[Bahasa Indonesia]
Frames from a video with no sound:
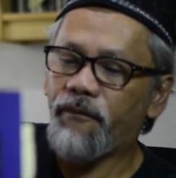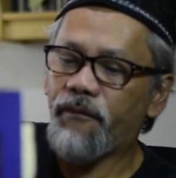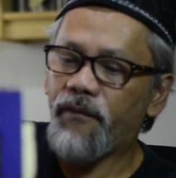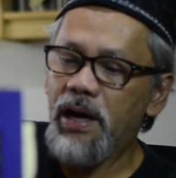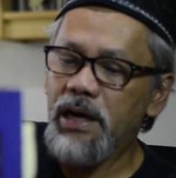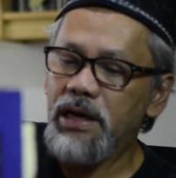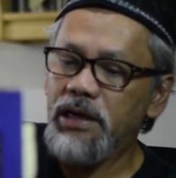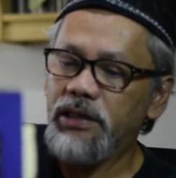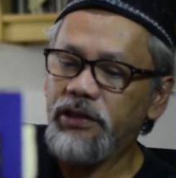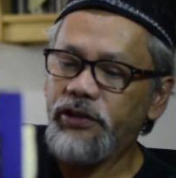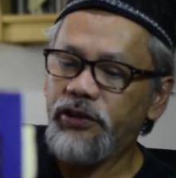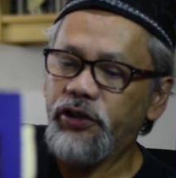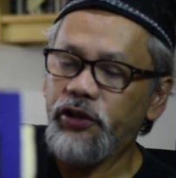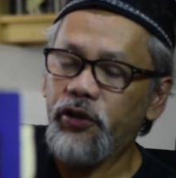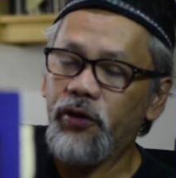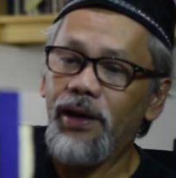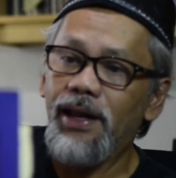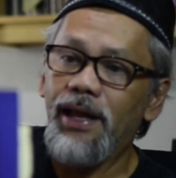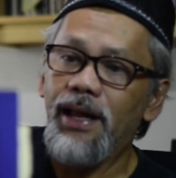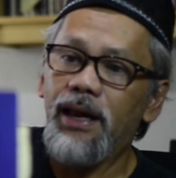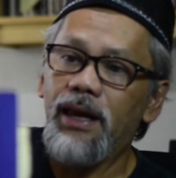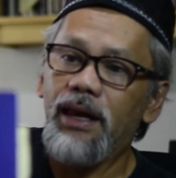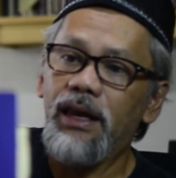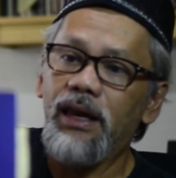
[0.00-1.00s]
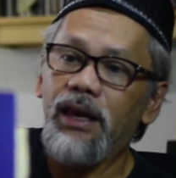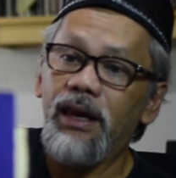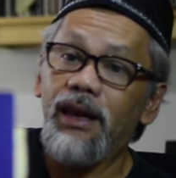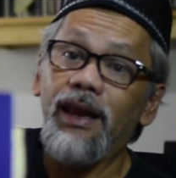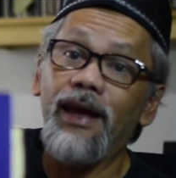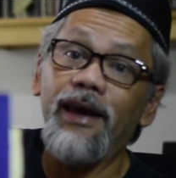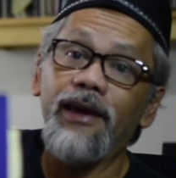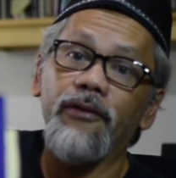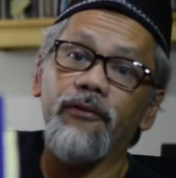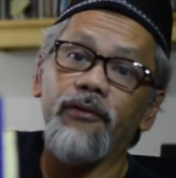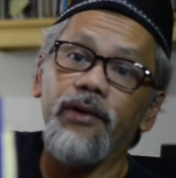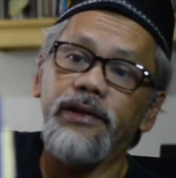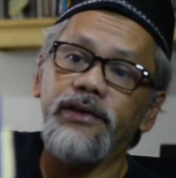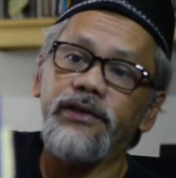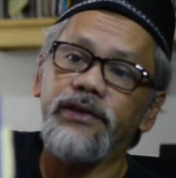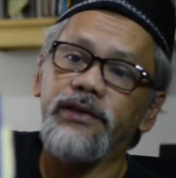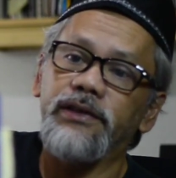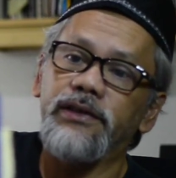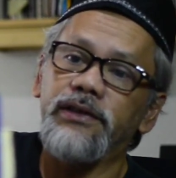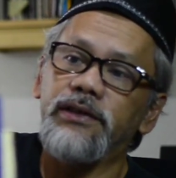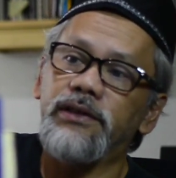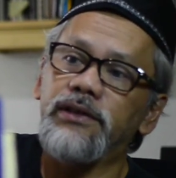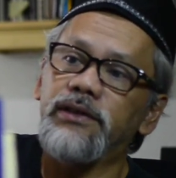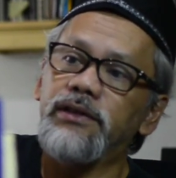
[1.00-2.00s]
functional language.